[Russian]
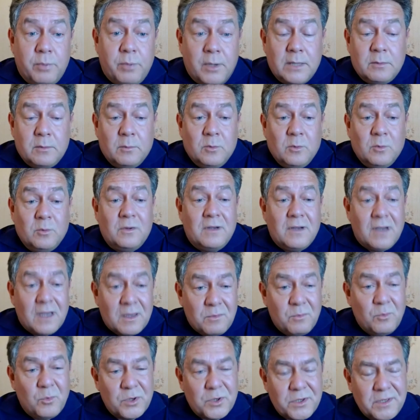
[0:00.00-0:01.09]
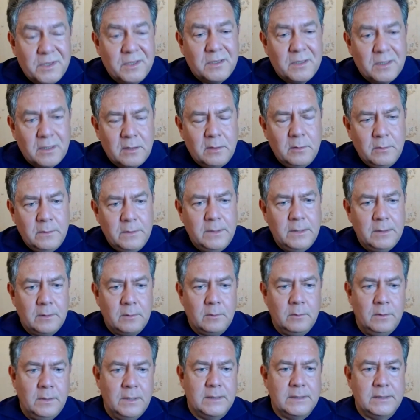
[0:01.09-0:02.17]
Поэтому, ну как можно этих людей
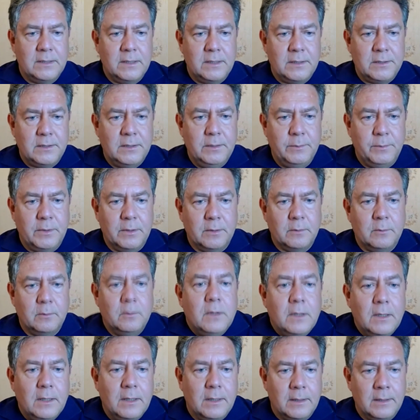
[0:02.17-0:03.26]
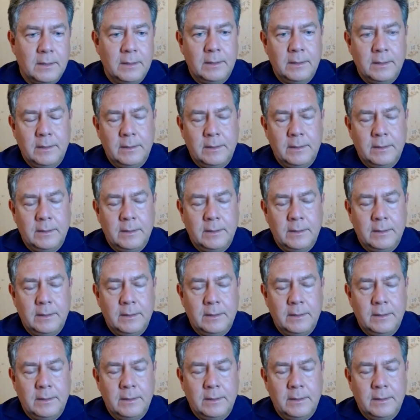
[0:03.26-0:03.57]
ругать за ошибки? Ну как?